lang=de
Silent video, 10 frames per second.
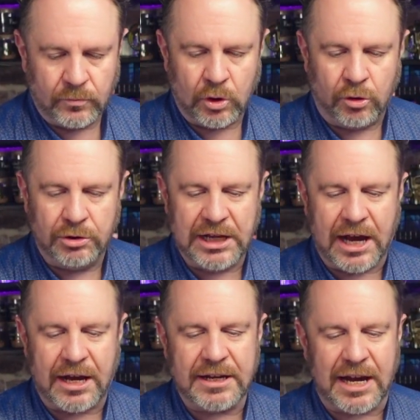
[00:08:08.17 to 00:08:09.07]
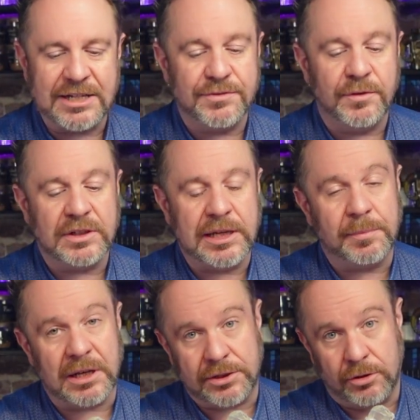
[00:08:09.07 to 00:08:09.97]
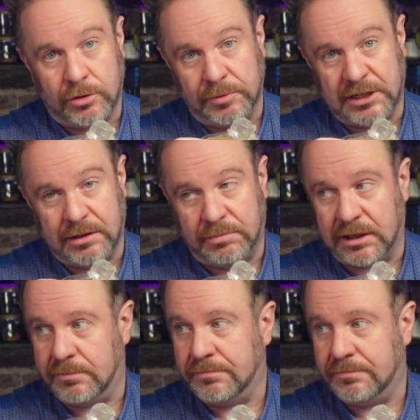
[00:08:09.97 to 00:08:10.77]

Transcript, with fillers: Und ja, der Eiswürfel kippt gleich noch um, keine Bange.